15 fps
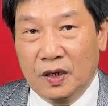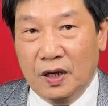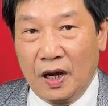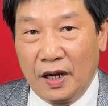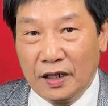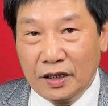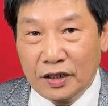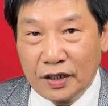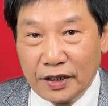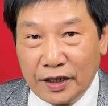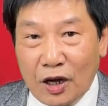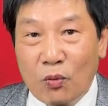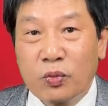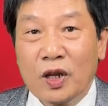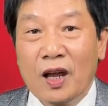để người
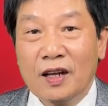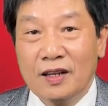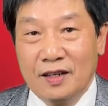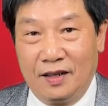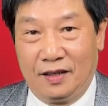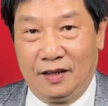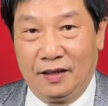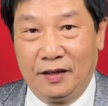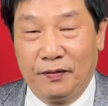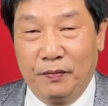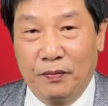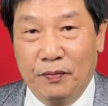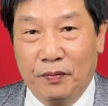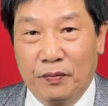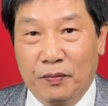nông dân
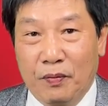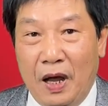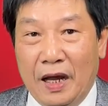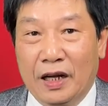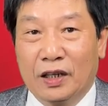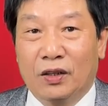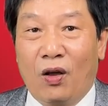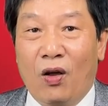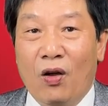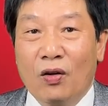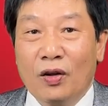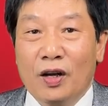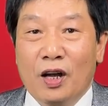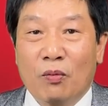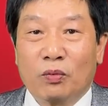bày tỏ
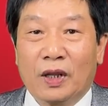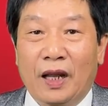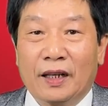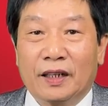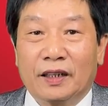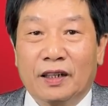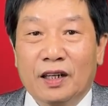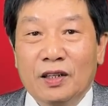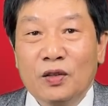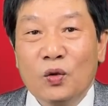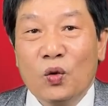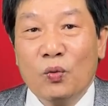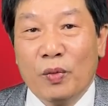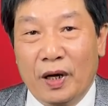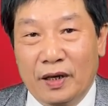cái lòng thành kính
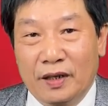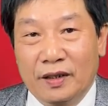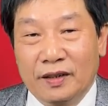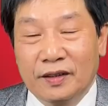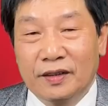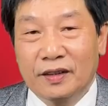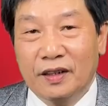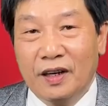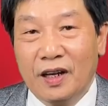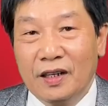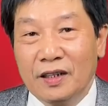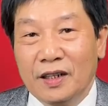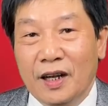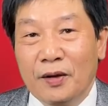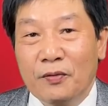của mình
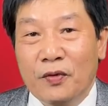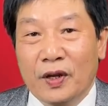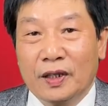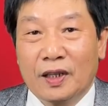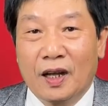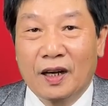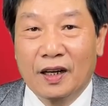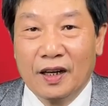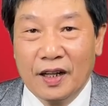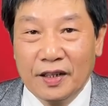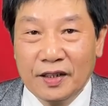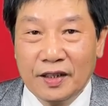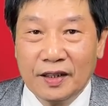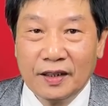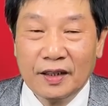đến các vị thần
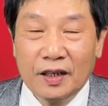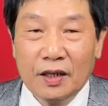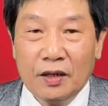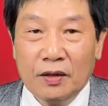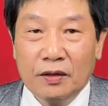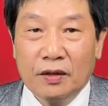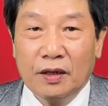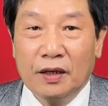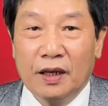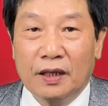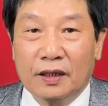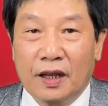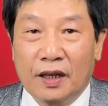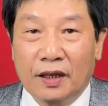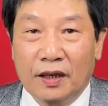linh như là
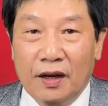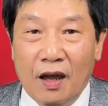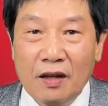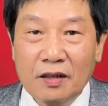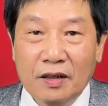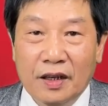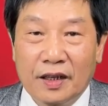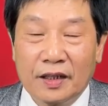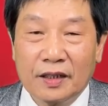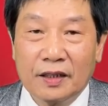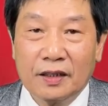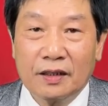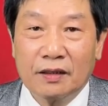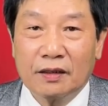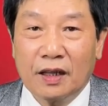thần đất này
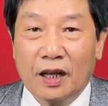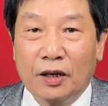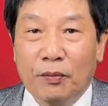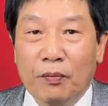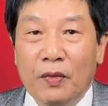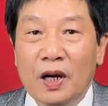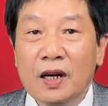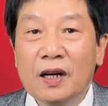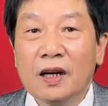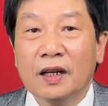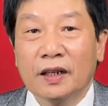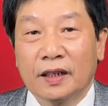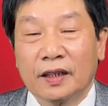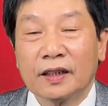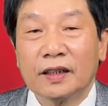thần mưa
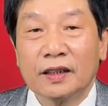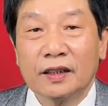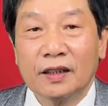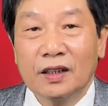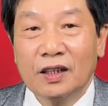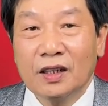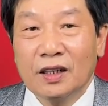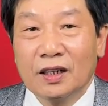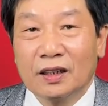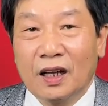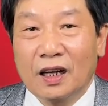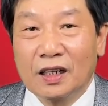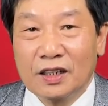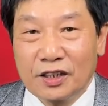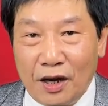này,
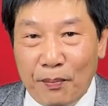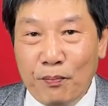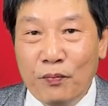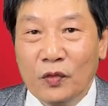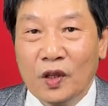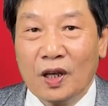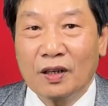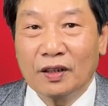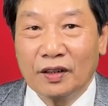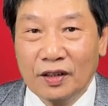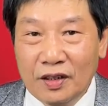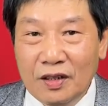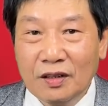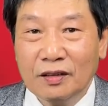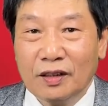thần sấm thần
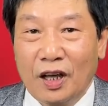nước